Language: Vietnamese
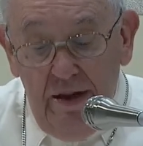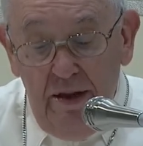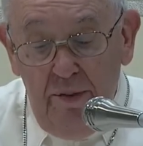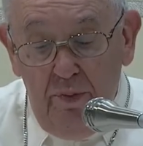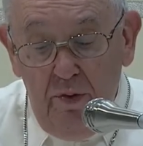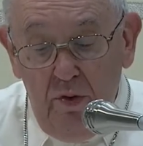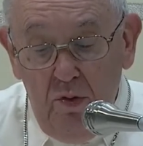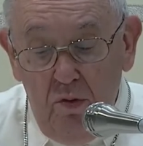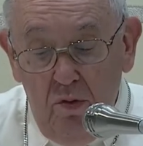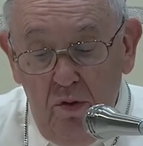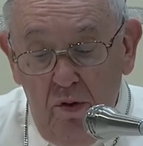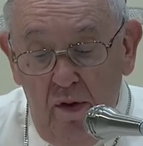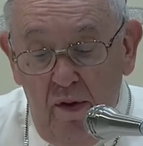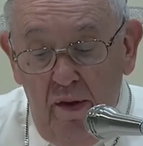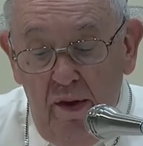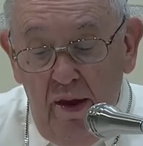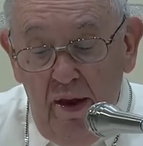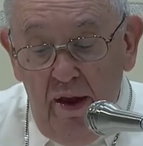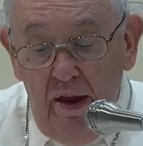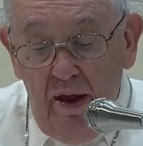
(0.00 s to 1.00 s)
Nó làm nổi
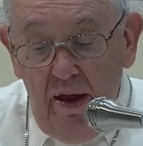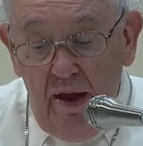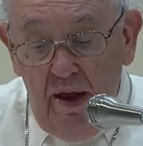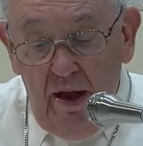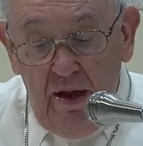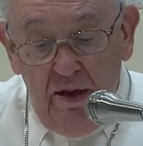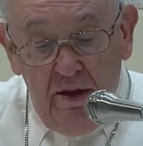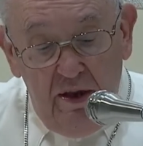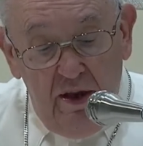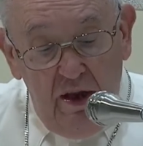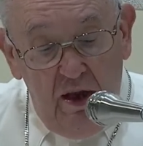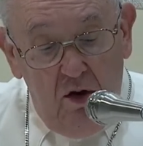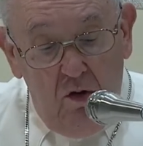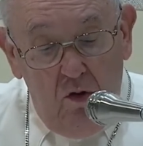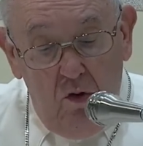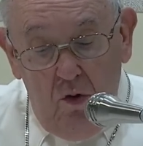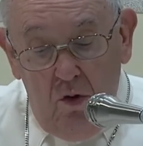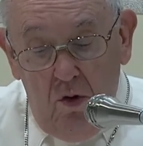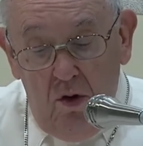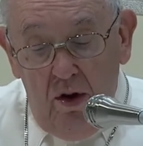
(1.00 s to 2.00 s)
bật cuộc gặp gỡ của
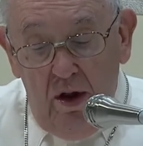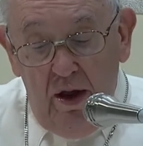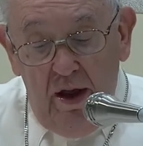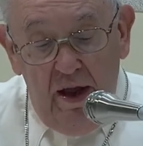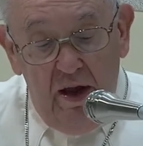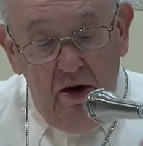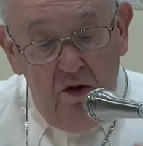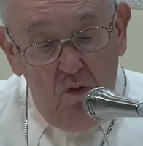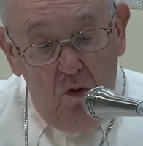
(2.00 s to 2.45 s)
nhân loại,